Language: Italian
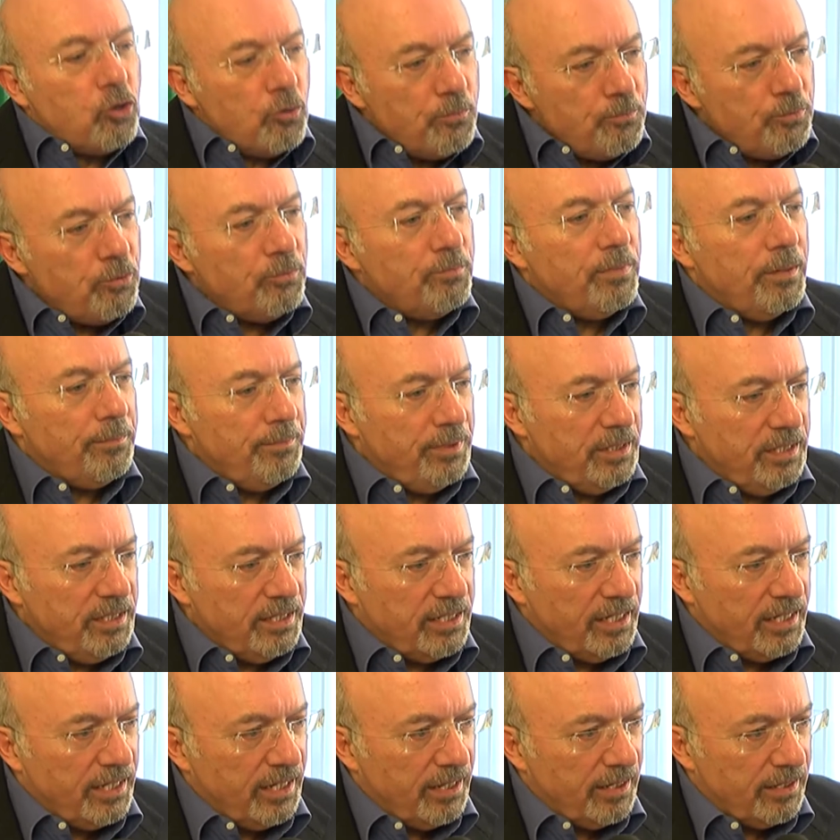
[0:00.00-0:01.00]
con più bambini
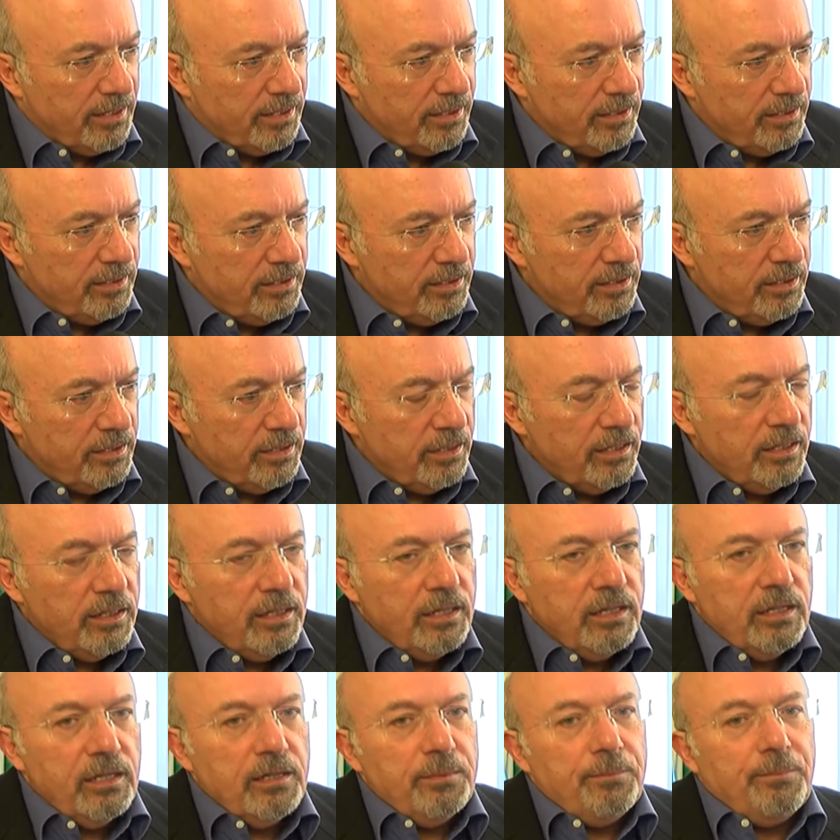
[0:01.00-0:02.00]
italiani,
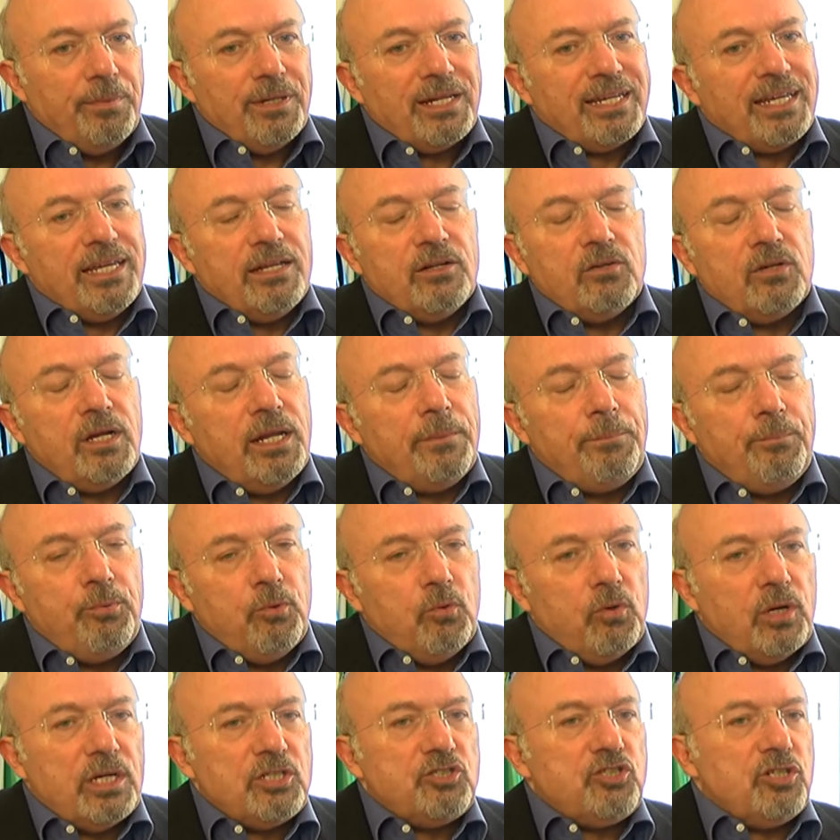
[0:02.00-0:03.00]
perché non è
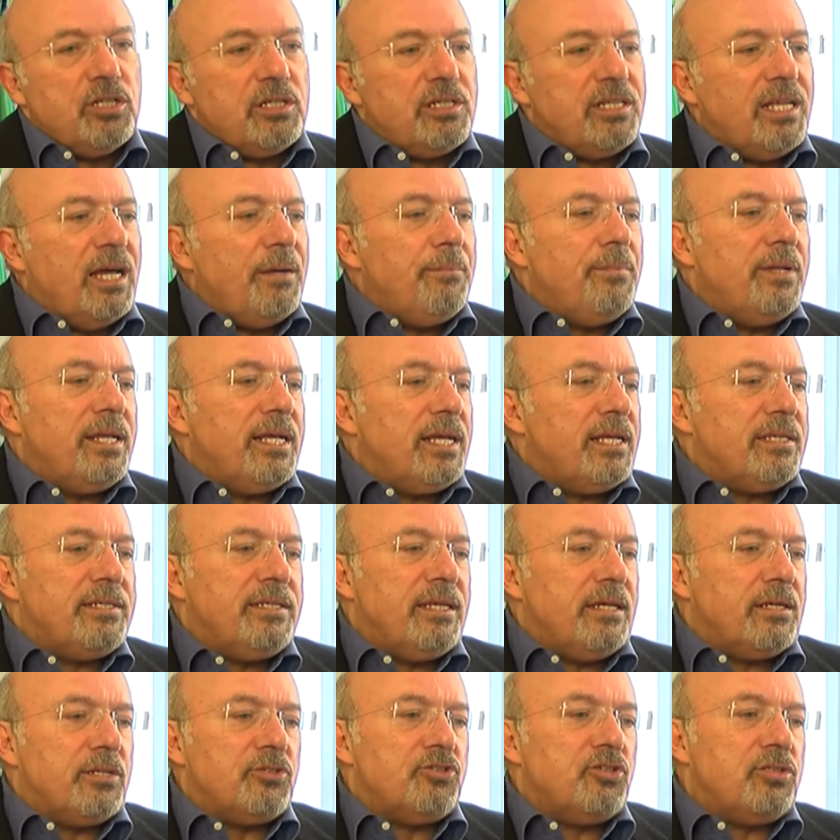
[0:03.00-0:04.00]
più accettabile che
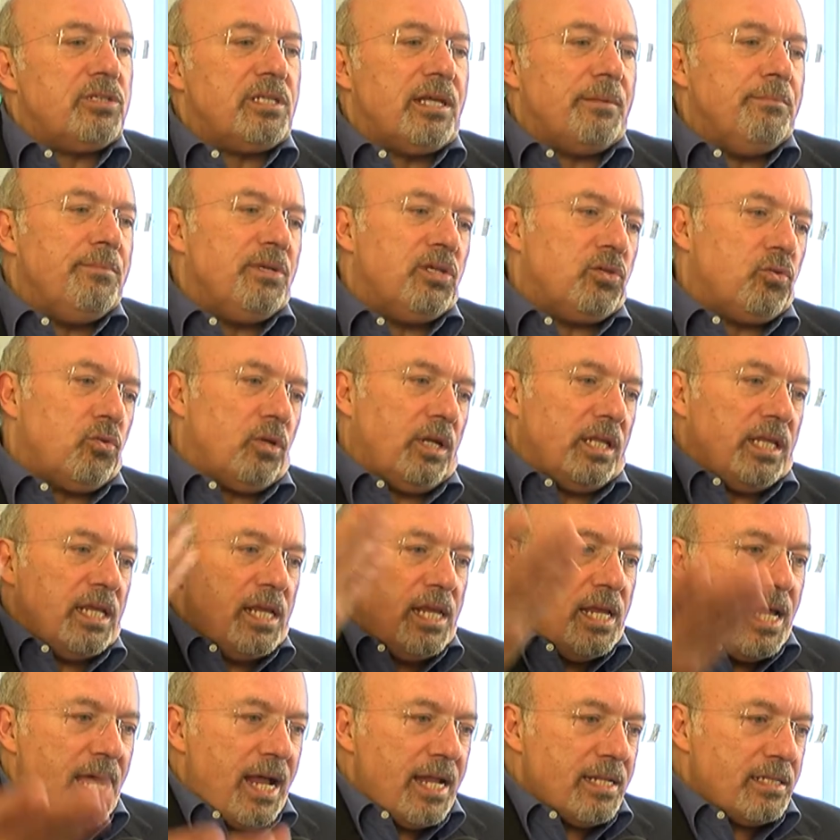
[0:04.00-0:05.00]
sia una città a misura
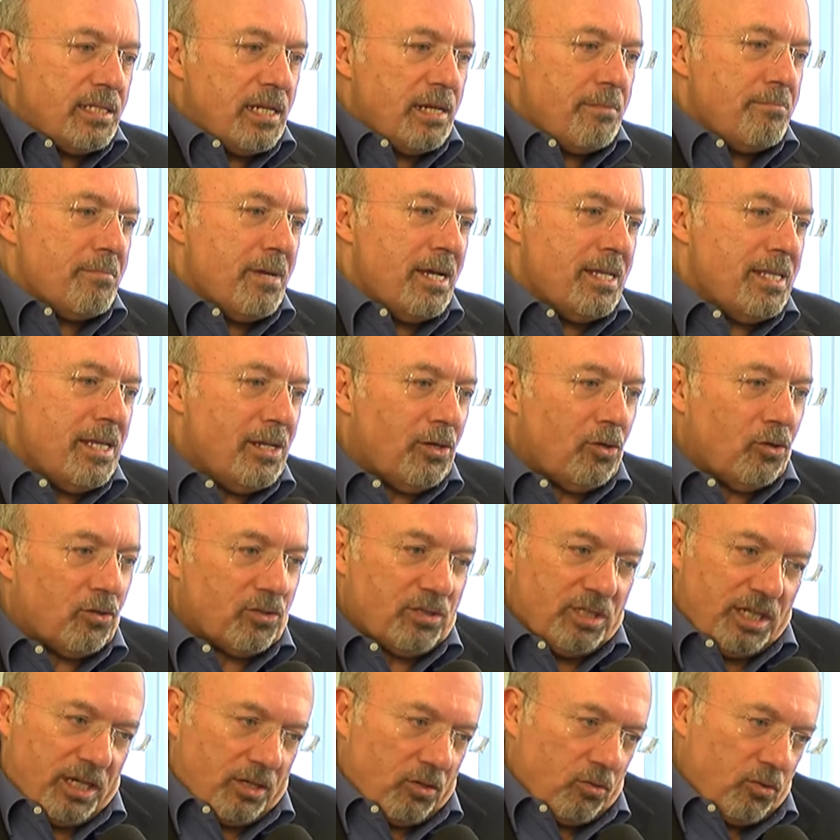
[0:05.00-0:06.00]
degli altri e mai dei
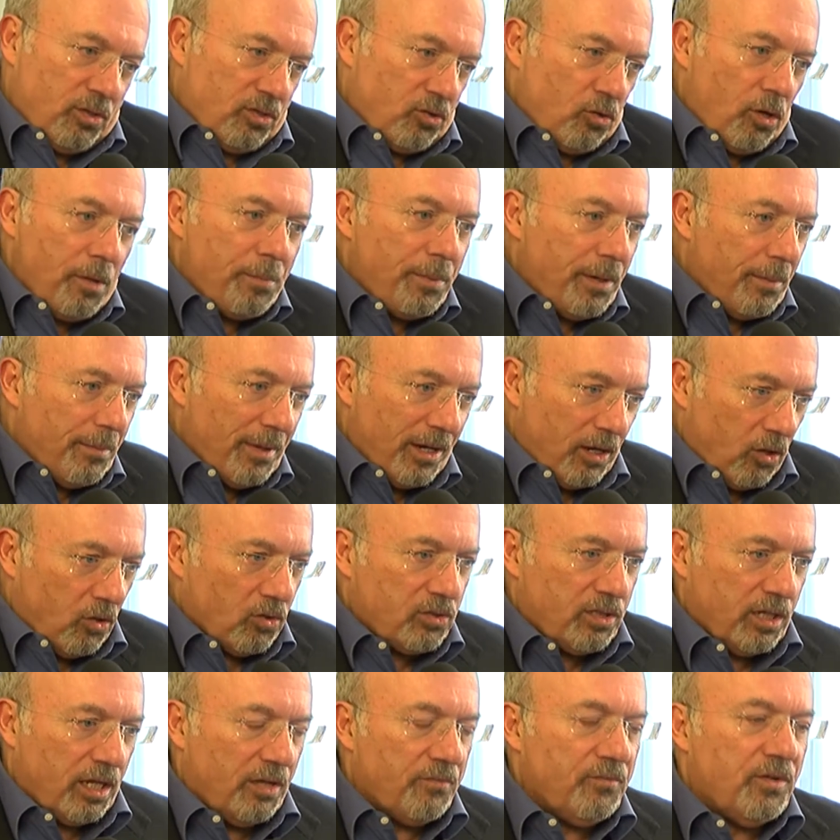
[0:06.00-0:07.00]
nostri. Ecco, queste sono le prime
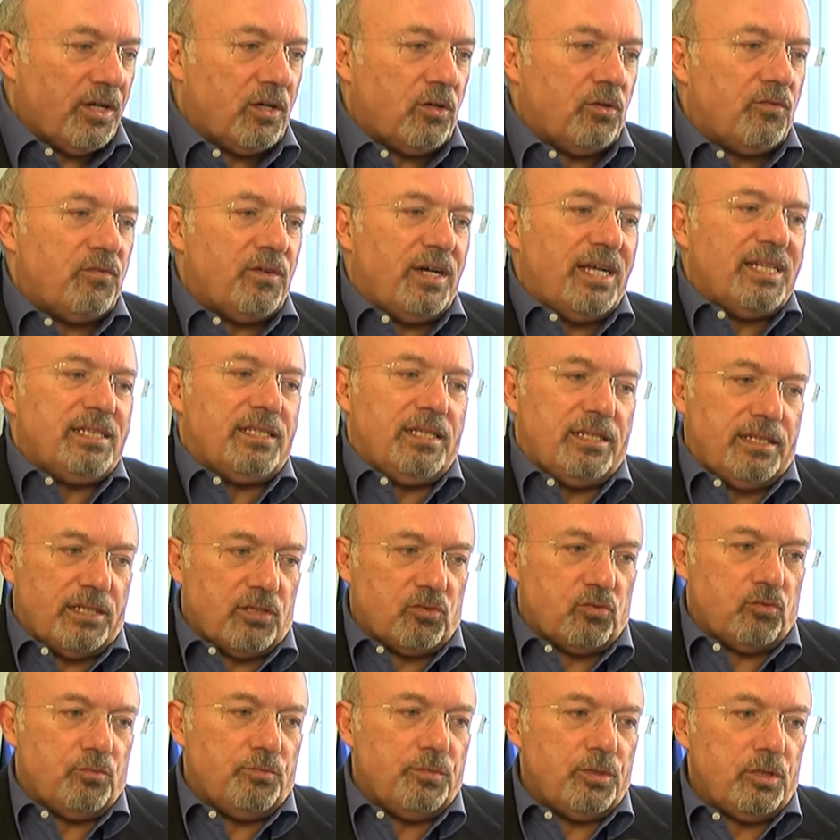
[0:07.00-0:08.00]
cose che vanno fatte da
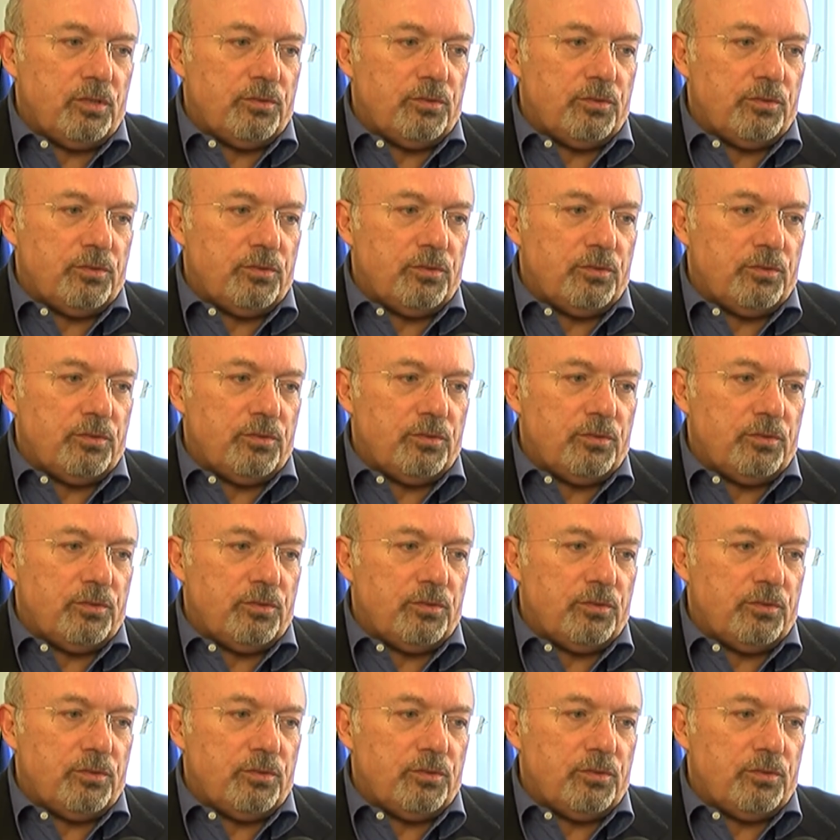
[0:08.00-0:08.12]
subito.